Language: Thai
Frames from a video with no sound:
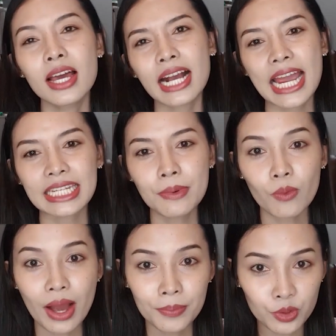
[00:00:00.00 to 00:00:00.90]
ใครที่แบบ
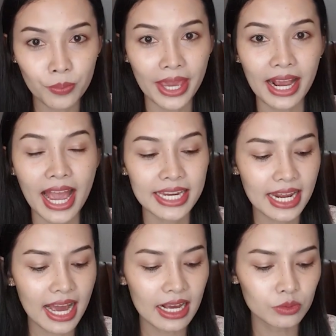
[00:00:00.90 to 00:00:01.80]
ว่าผิวแพงให้
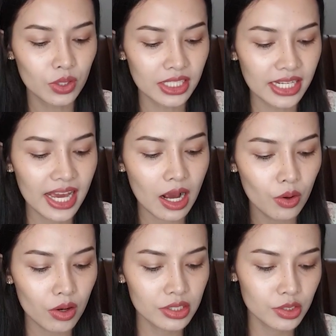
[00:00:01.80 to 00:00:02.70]
นะคะ ตัวนี้เนี่ยเขา
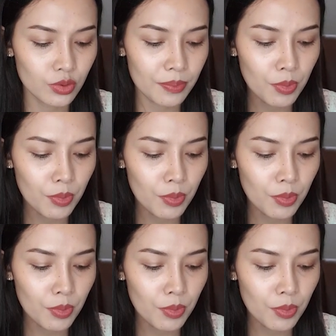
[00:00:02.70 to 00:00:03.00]
ก็จะช่วย